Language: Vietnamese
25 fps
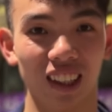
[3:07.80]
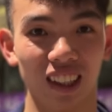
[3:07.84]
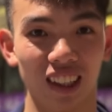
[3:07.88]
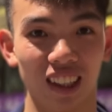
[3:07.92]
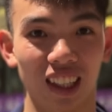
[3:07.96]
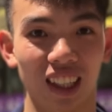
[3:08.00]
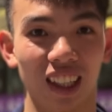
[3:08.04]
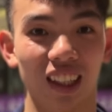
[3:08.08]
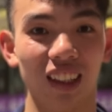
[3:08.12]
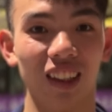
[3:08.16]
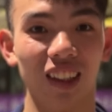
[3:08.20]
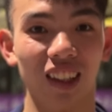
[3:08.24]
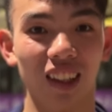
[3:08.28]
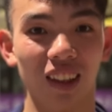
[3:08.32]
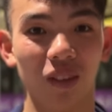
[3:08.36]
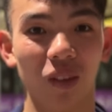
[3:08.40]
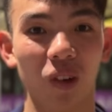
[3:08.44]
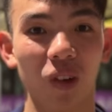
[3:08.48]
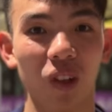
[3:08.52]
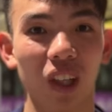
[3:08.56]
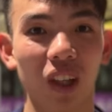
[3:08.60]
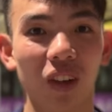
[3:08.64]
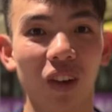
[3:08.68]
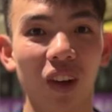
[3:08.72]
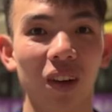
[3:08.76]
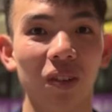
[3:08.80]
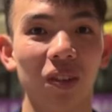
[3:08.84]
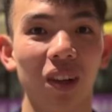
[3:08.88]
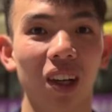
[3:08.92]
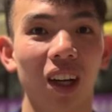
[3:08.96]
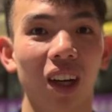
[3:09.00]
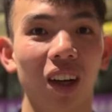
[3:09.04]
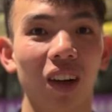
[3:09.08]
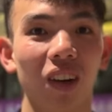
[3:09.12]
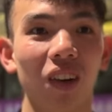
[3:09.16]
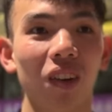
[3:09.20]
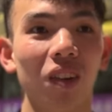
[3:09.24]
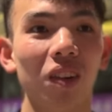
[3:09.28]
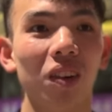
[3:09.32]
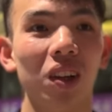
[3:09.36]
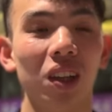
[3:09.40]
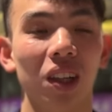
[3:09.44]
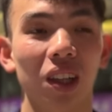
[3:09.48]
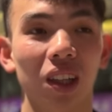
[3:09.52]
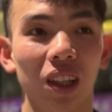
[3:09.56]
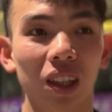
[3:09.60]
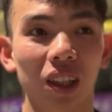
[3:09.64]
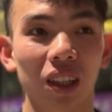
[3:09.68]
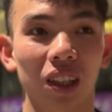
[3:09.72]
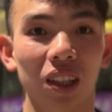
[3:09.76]
dạ đúng rồi mục tiêu là nào nhớ thì huy
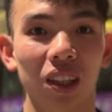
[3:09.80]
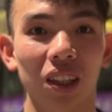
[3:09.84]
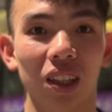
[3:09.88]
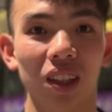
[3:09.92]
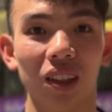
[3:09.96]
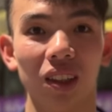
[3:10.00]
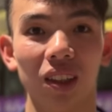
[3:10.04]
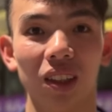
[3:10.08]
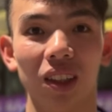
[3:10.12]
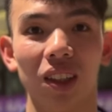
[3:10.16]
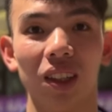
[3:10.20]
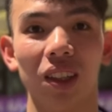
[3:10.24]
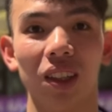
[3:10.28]
chương bạc